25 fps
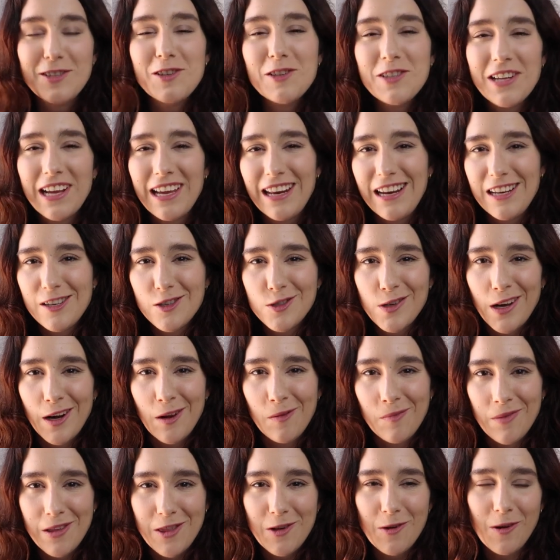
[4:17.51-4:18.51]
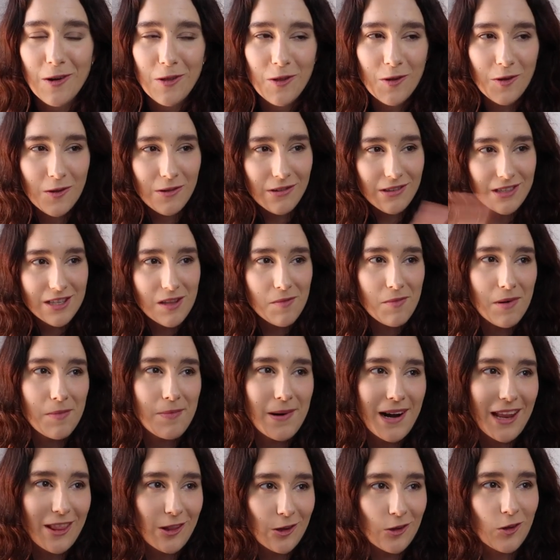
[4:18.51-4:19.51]
esto si queréis os haré un vídeo cuando esté
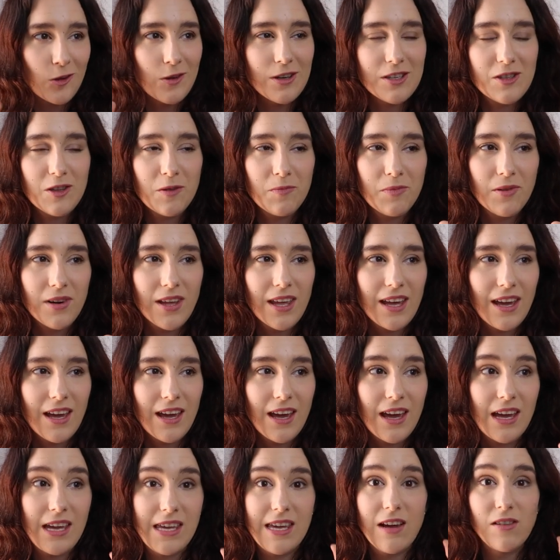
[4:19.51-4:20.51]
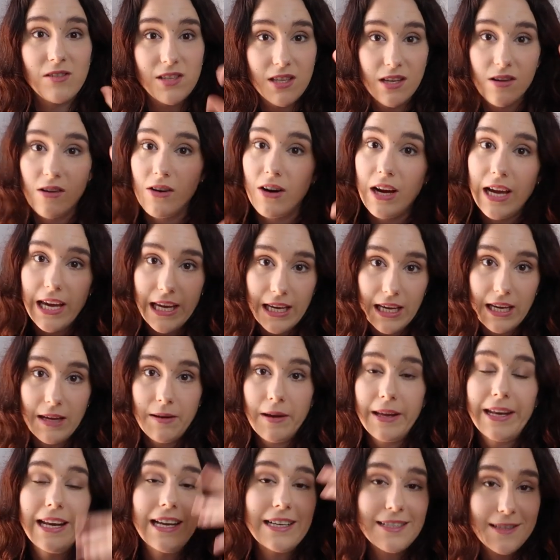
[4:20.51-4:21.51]
preparando todo esto porque ya os digo,
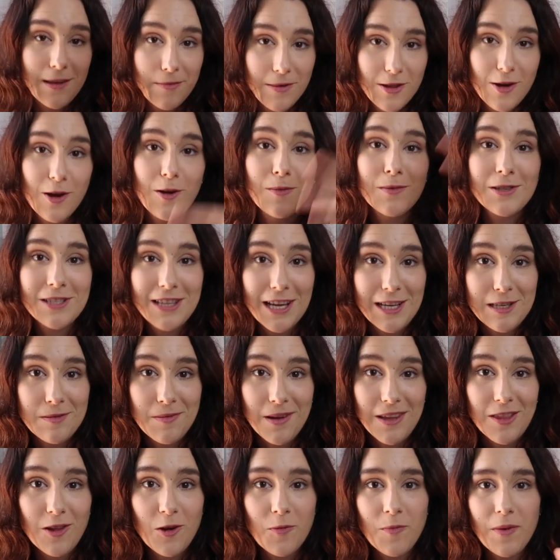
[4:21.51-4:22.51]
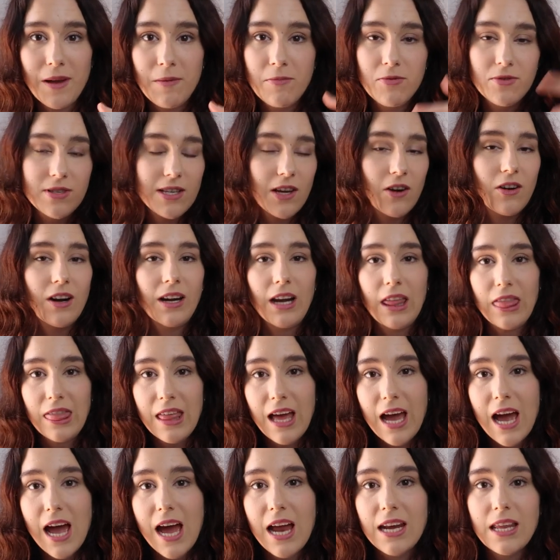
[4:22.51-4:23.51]
eh, en este vídeo como estáis viendo me puse a
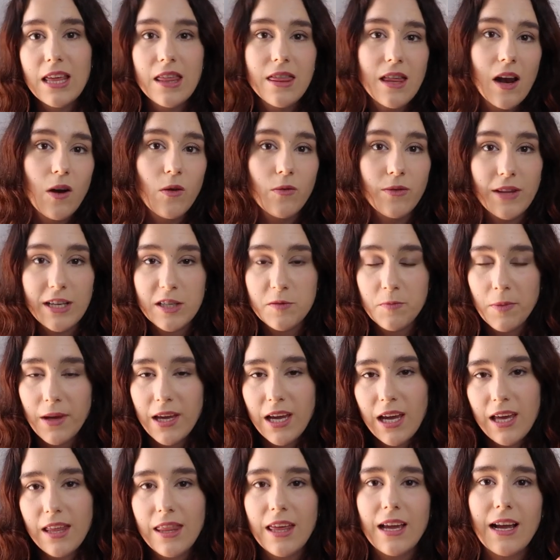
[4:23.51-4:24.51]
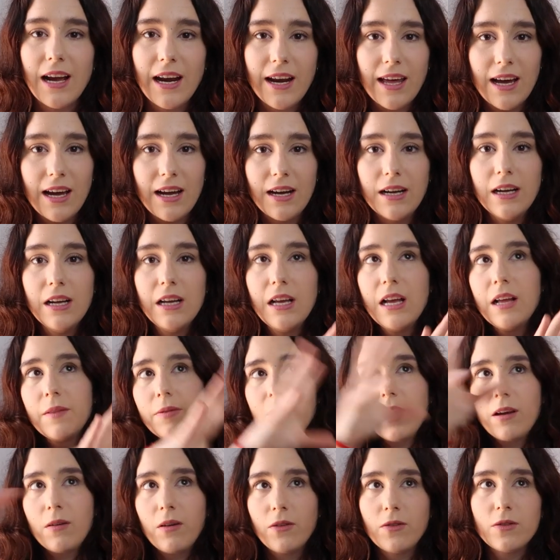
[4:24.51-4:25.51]
organizar, hice algún despeje de cara a
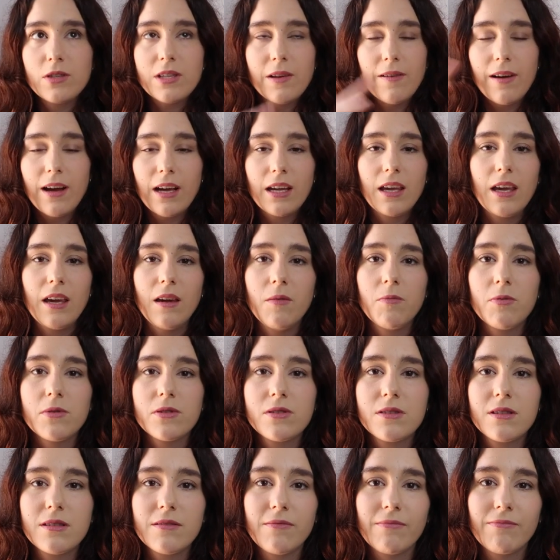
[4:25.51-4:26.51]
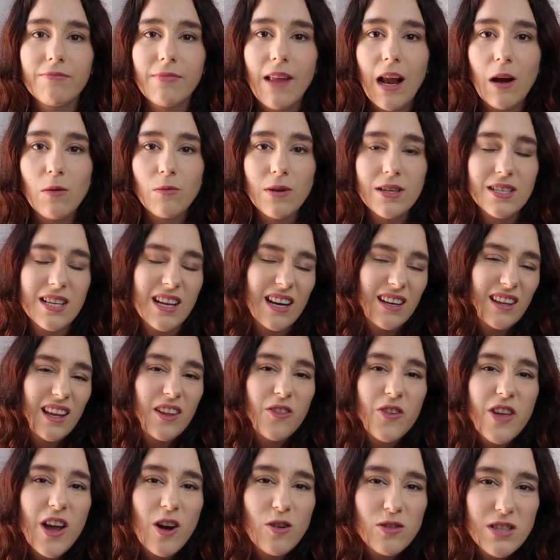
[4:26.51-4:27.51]
cuando estaba aquí pues mm, algunas
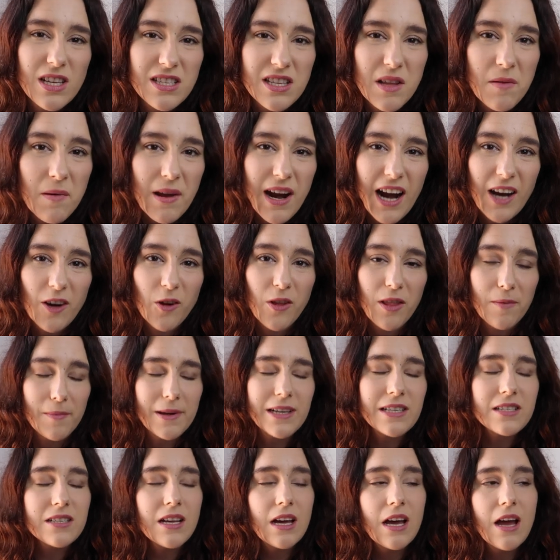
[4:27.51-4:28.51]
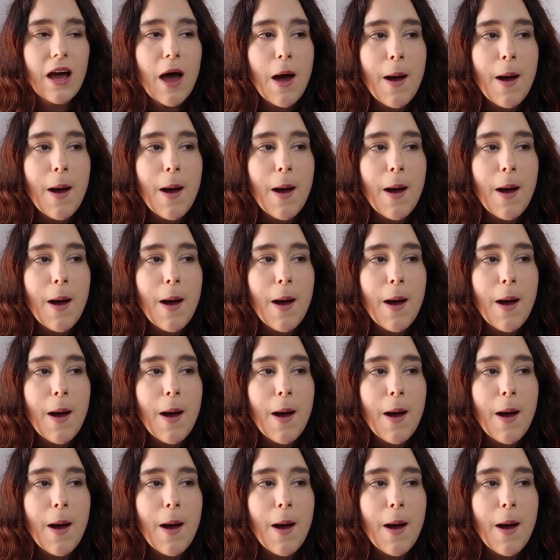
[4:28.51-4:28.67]
descartando ya cosas de verano y demás.